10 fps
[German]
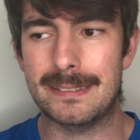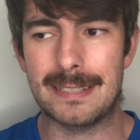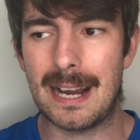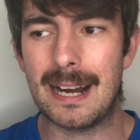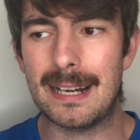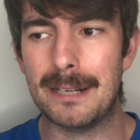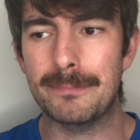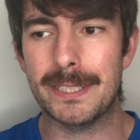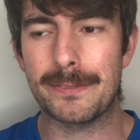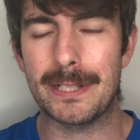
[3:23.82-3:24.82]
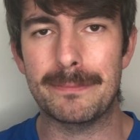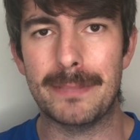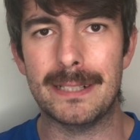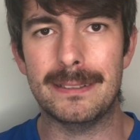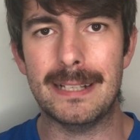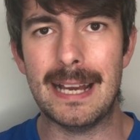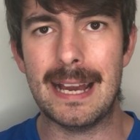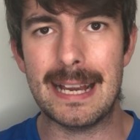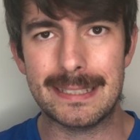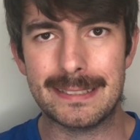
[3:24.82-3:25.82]
Da haben die zweiten Bälle
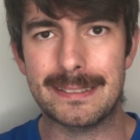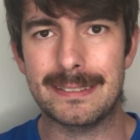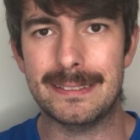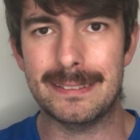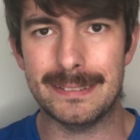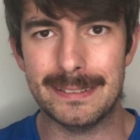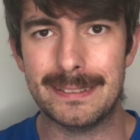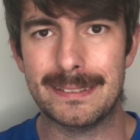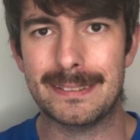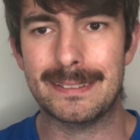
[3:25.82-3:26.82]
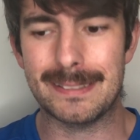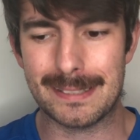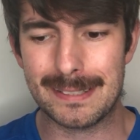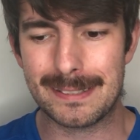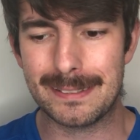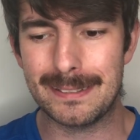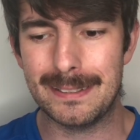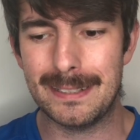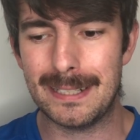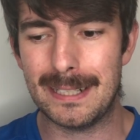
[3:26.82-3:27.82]
echt nicht gesessen.
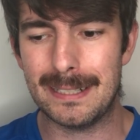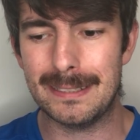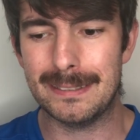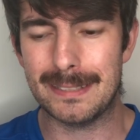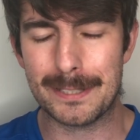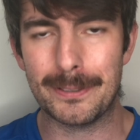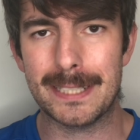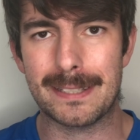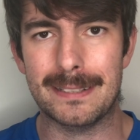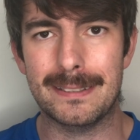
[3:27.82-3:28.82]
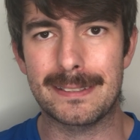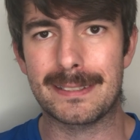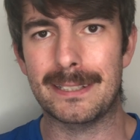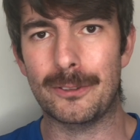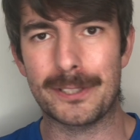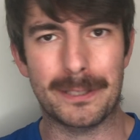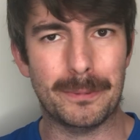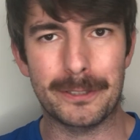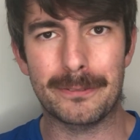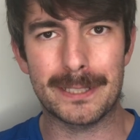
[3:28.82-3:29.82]
Das war jetzt anders. Gegen
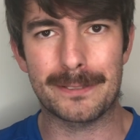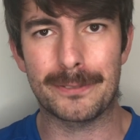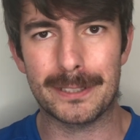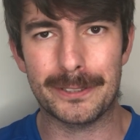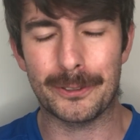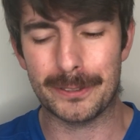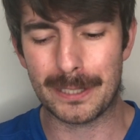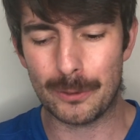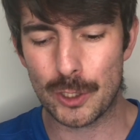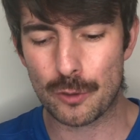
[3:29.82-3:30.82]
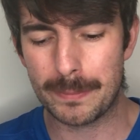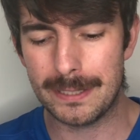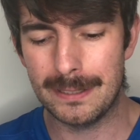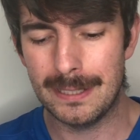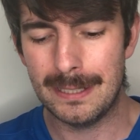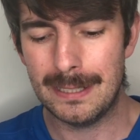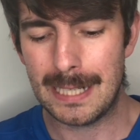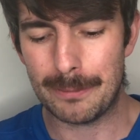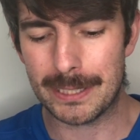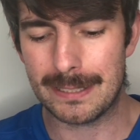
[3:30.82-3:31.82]
Osnabrück war das wirklich noch ein Trauerspiel.
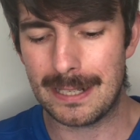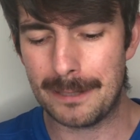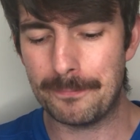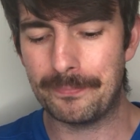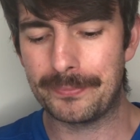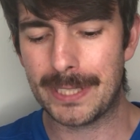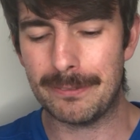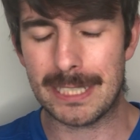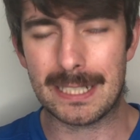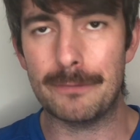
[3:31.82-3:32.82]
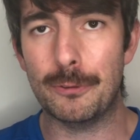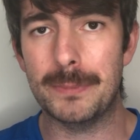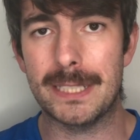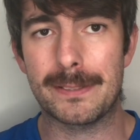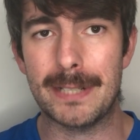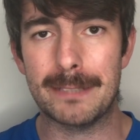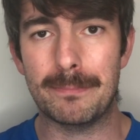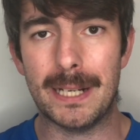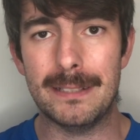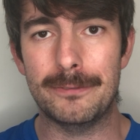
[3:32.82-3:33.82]
Aber da war der Kampf um den zweiten
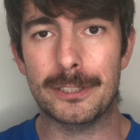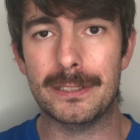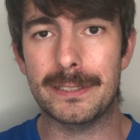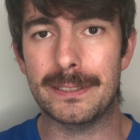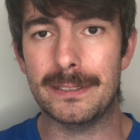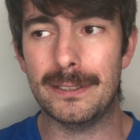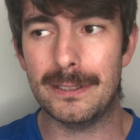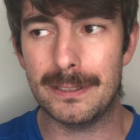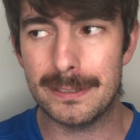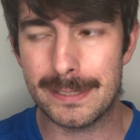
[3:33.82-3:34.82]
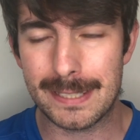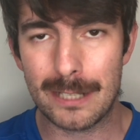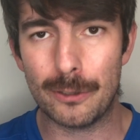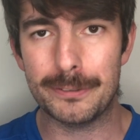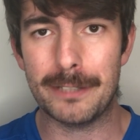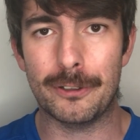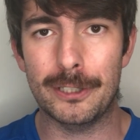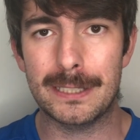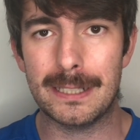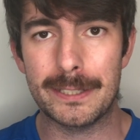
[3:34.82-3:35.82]
Ball wirklich sehr oft
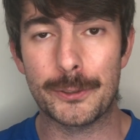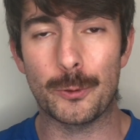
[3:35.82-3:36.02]
erfolgreich.